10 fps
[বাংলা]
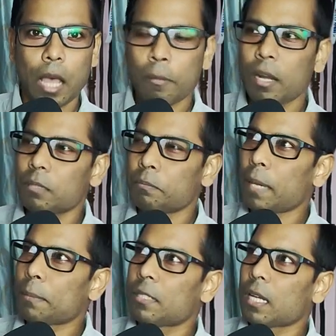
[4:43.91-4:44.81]
আমার
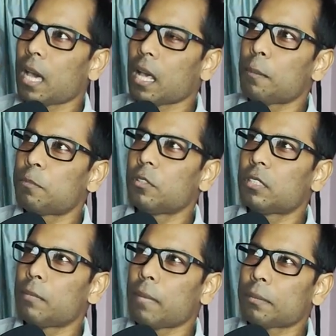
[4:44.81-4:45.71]
ব্যবসা খারাপ
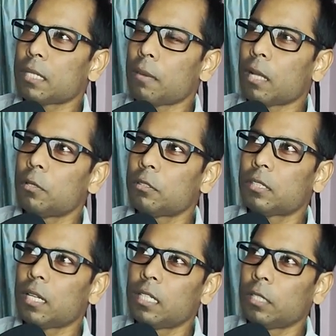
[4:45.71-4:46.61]
চলছে ব্যবসা ভালো
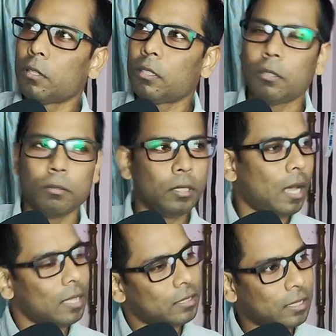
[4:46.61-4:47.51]
হচ্ছে না ঠিক করে দাও
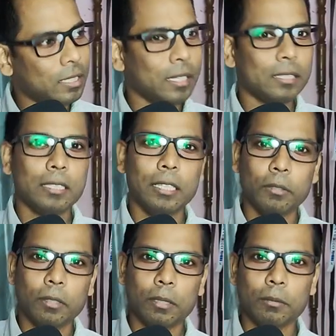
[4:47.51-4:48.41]
আচ্ছা ঠিক আছে ঠিক
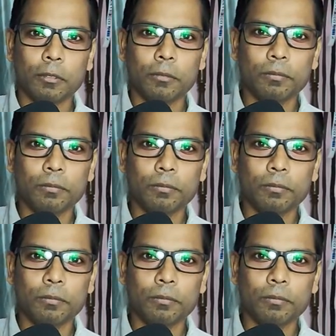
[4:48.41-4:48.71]
করে দেবো